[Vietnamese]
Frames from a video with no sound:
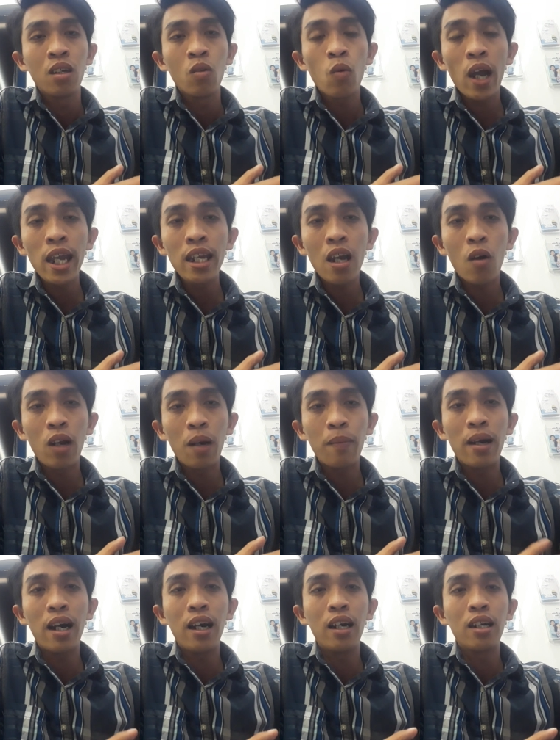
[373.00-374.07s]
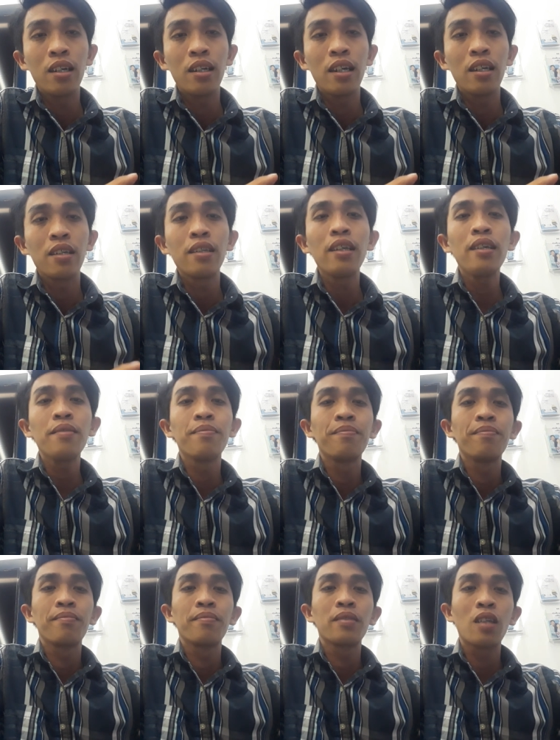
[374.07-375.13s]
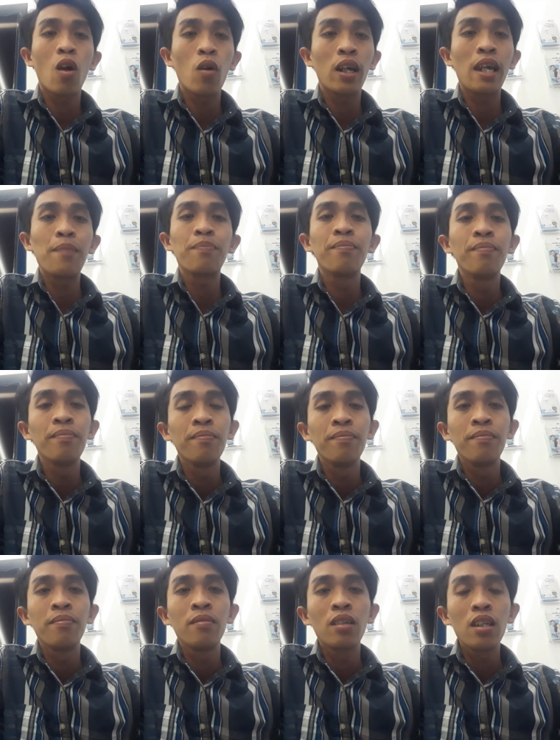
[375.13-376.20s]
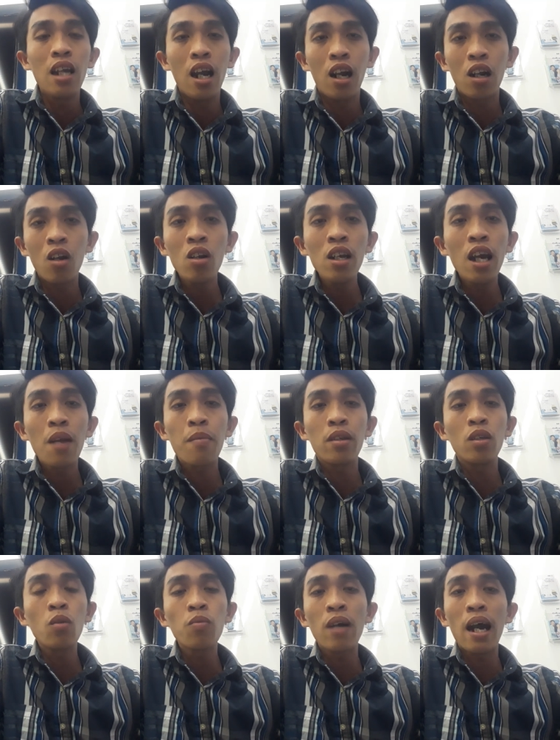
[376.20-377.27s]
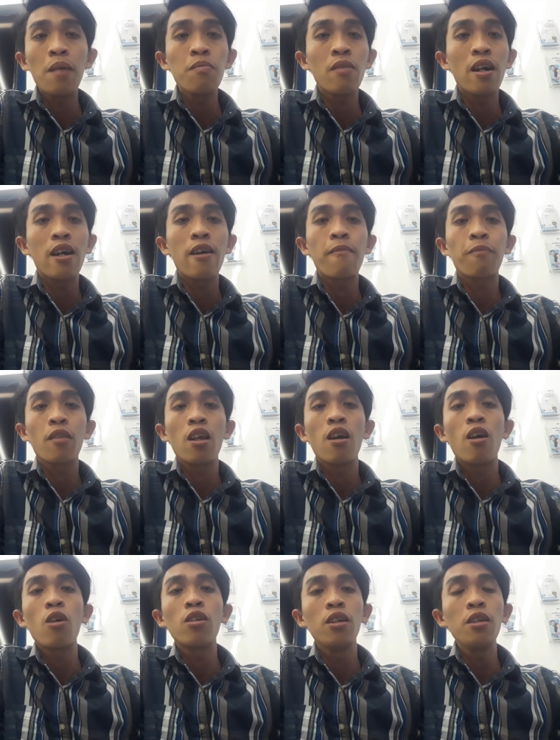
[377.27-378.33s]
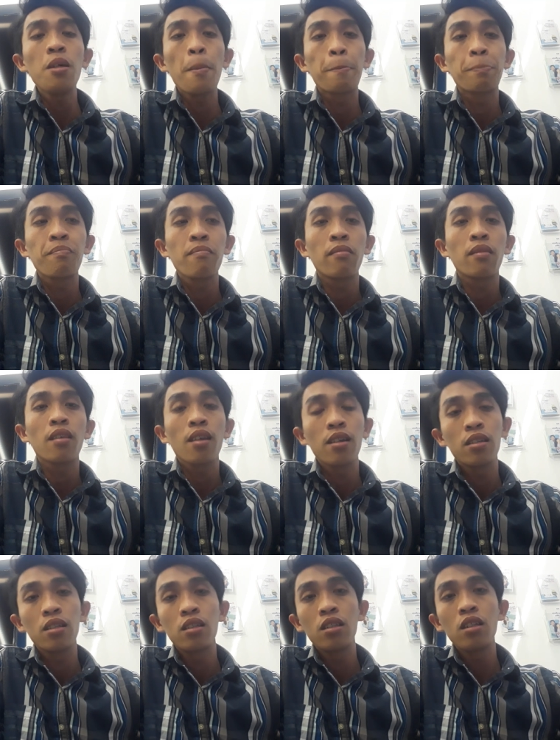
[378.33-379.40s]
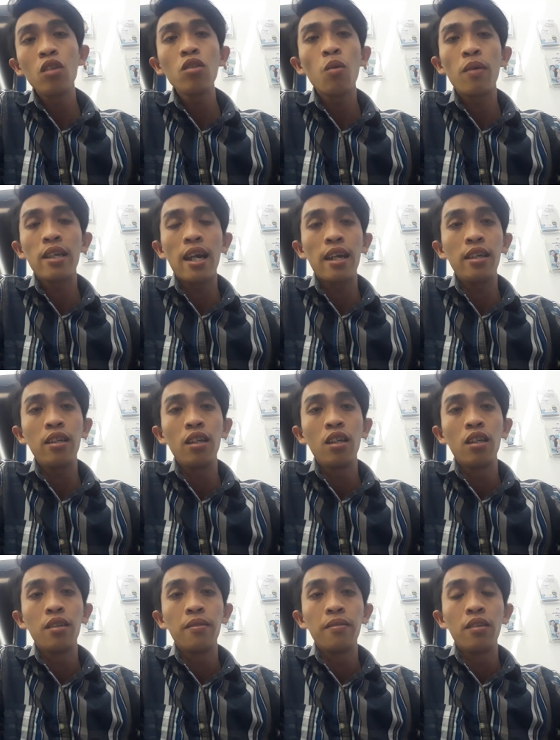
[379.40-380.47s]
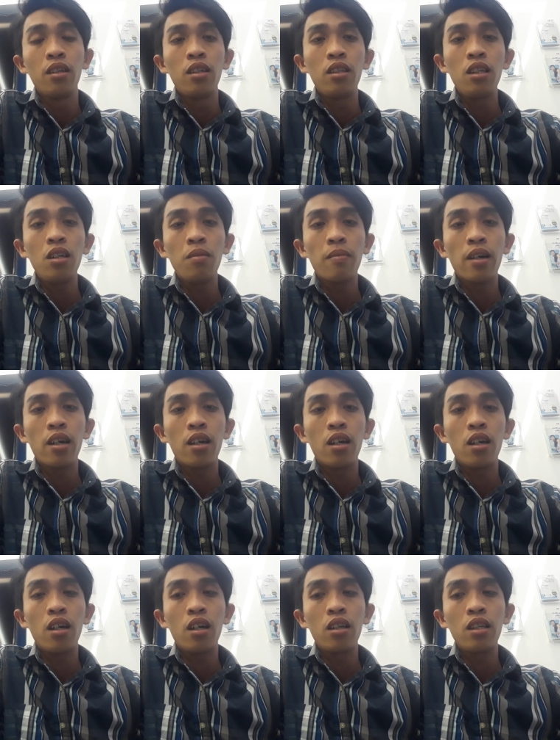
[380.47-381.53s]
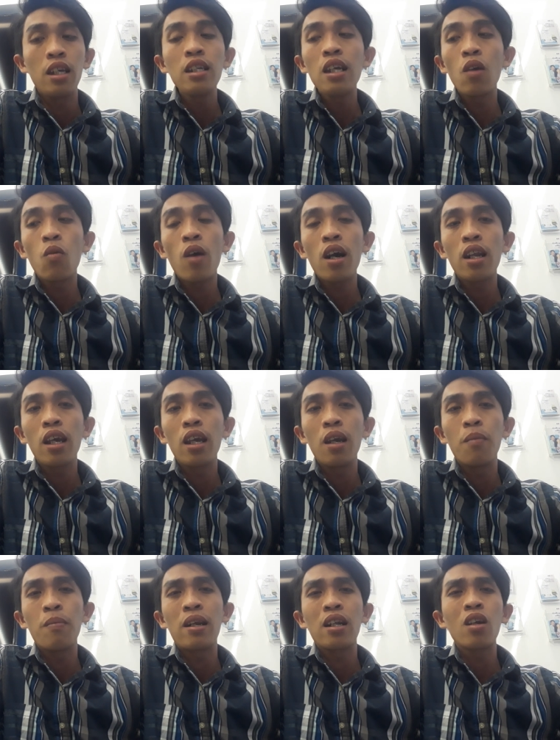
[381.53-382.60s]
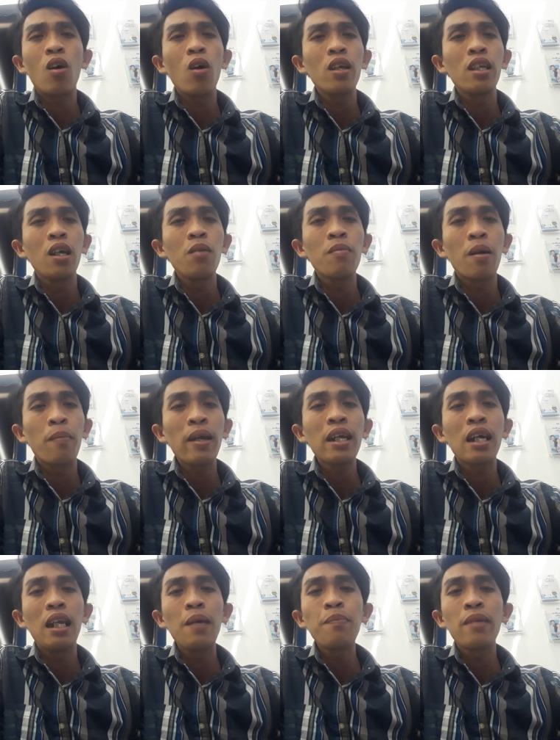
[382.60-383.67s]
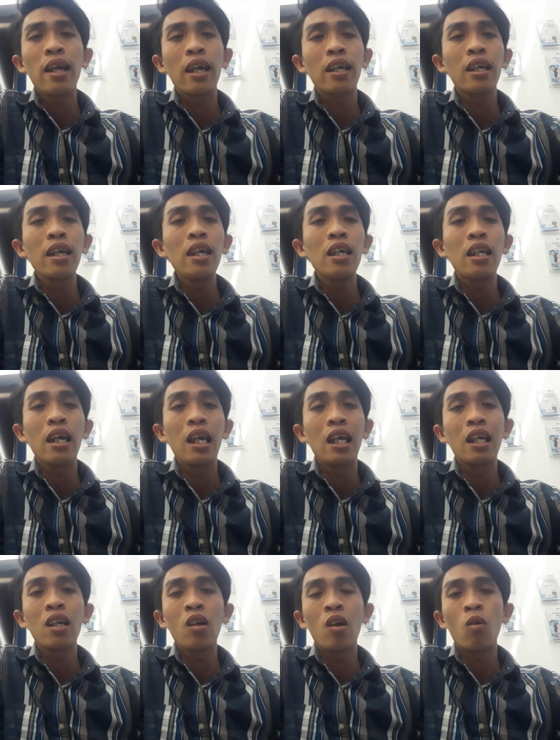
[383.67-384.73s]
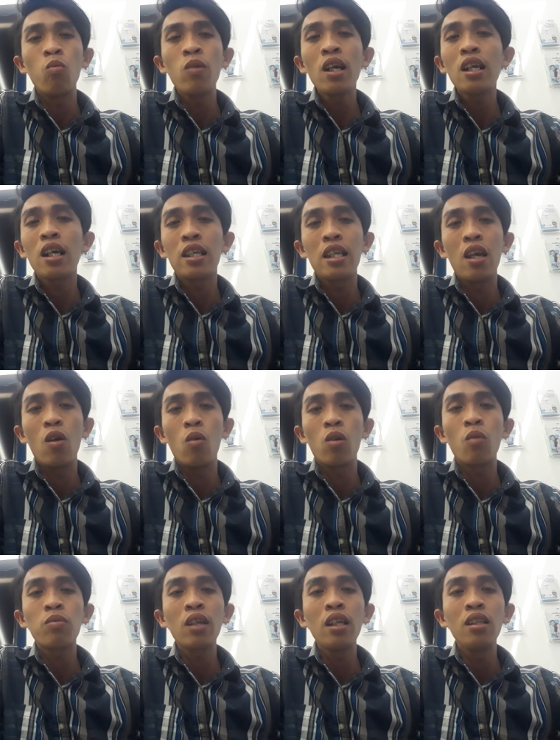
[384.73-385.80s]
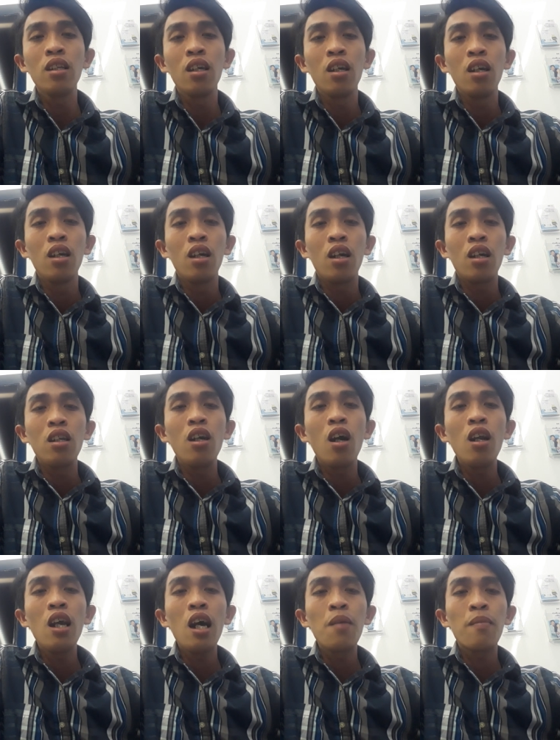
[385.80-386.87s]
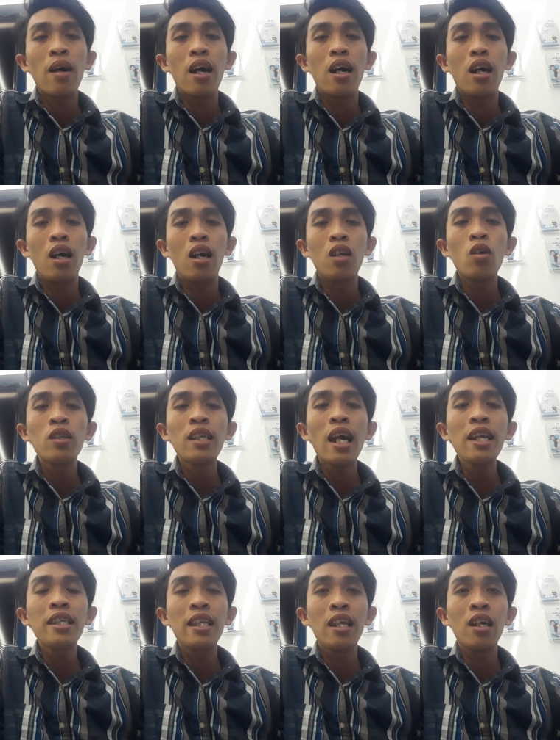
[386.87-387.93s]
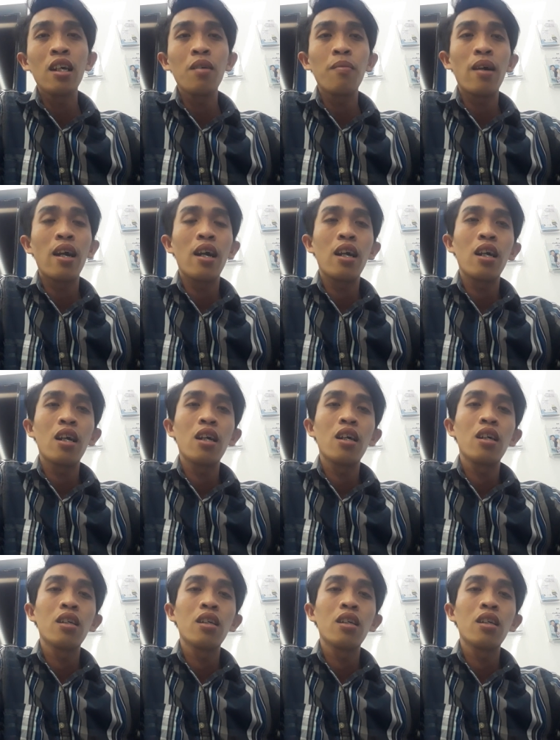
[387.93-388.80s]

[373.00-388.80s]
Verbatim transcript: quay đầu là bờ nó còn kịp đừng rối lên mà xúc phạm mà họ nữa nói chung là vậy nhưng mà những ngày qua thì mình coi những mấy clip này kia thì cũng rất là nhiều thông tin đưa lên mà nói sai à, mà